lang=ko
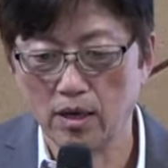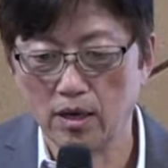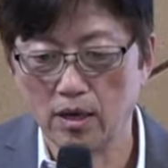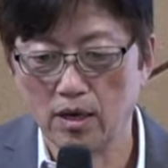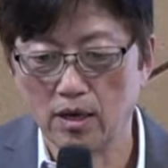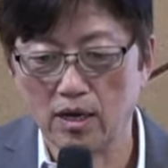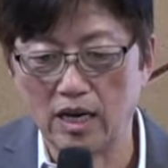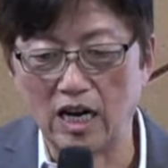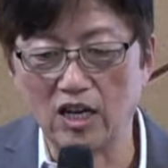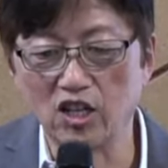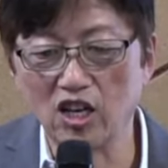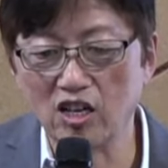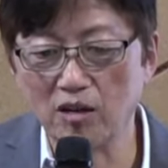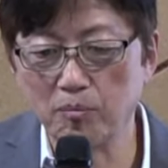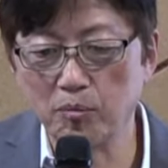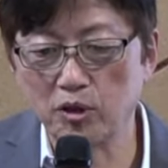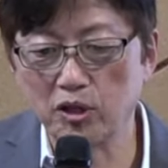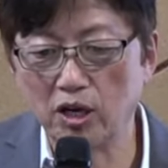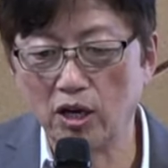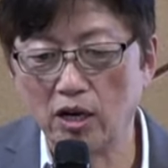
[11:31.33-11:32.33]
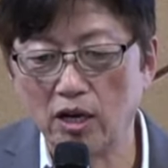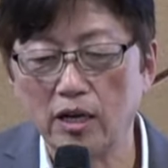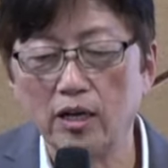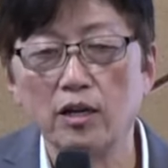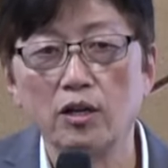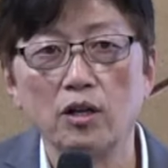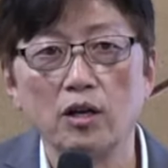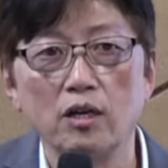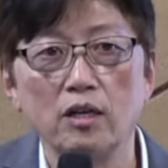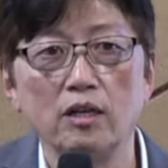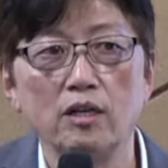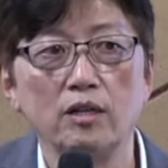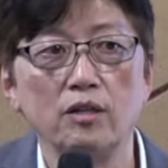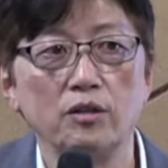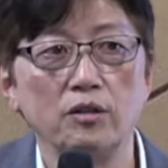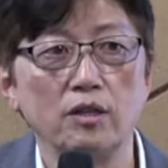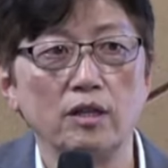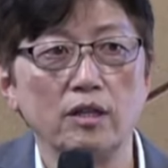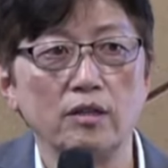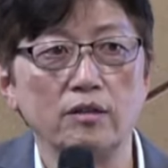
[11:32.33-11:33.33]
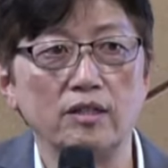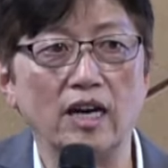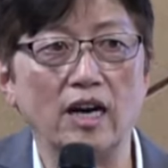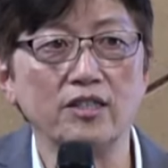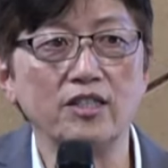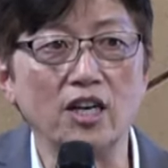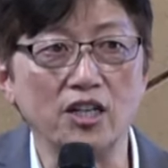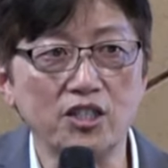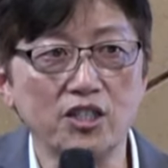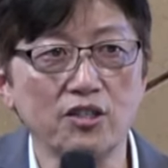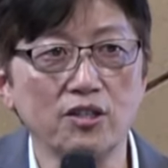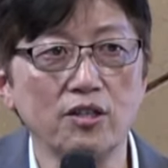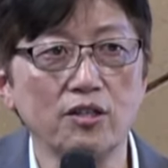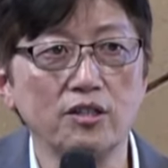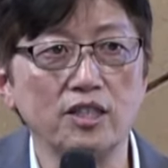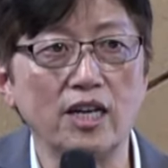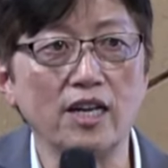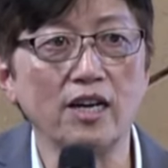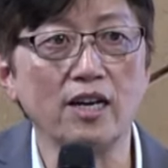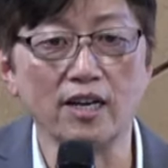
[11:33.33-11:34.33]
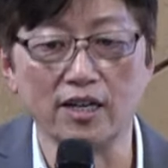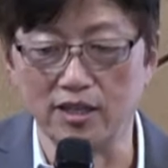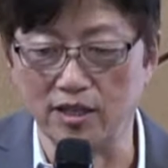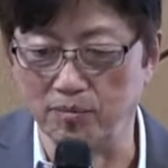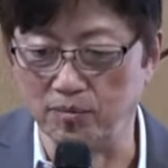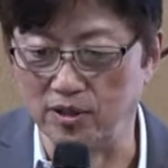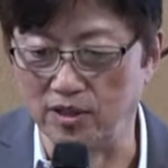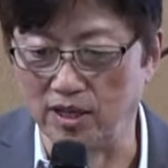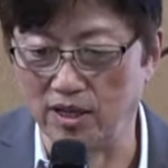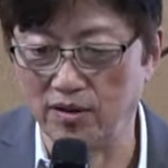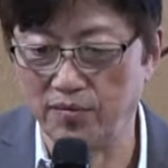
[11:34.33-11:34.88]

하나님보다 나 자신을 사랑하게 됩니다.